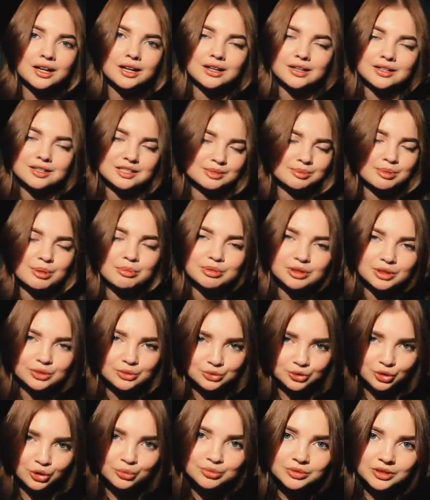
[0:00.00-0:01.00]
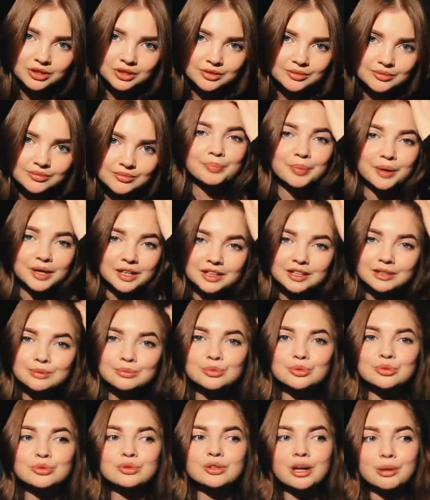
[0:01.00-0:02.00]
э, тебе было удобнее,
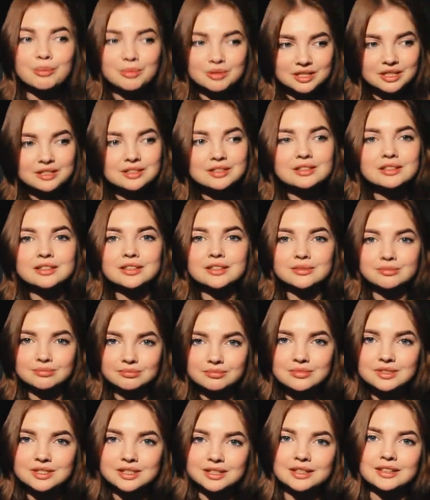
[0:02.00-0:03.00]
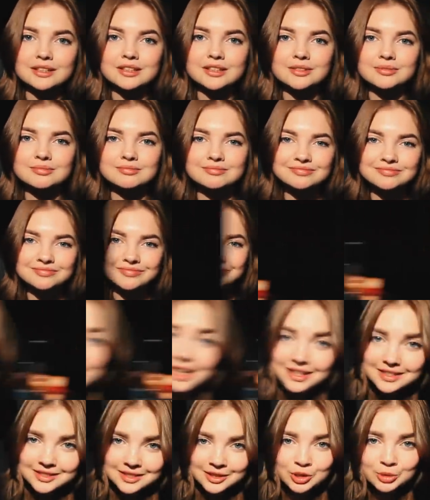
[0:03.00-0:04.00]
поэтому обязательно загляни.
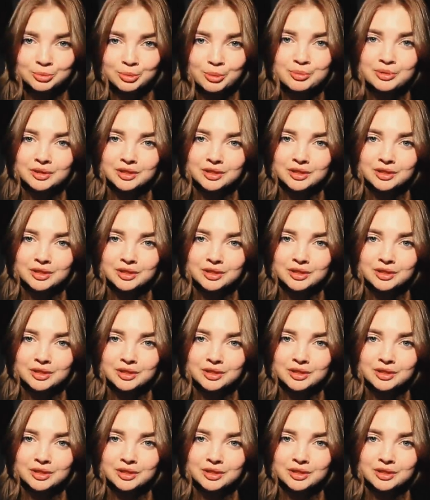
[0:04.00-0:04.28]
Третья группа